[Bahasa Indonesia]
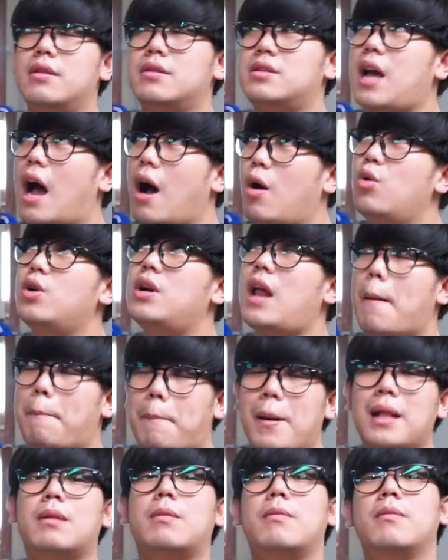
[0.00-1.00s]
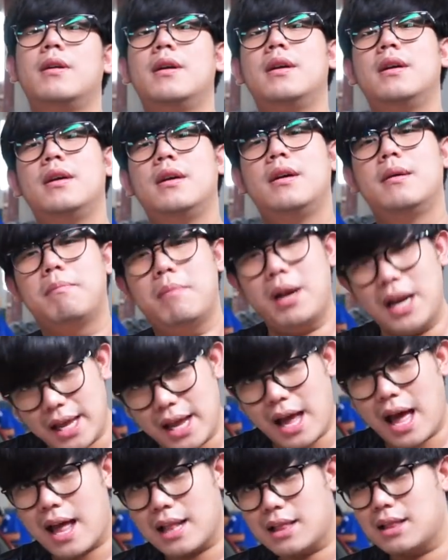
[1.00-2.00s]
jauh dapat
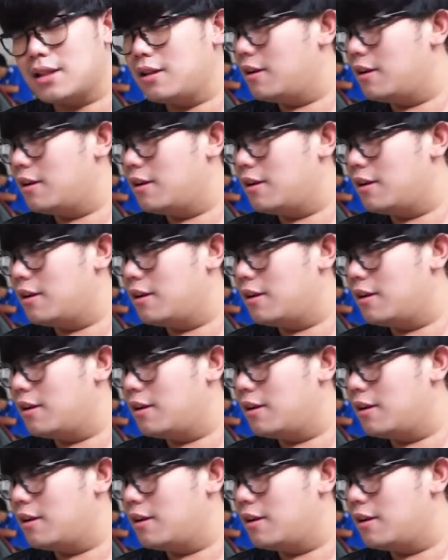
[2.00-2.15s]
melihat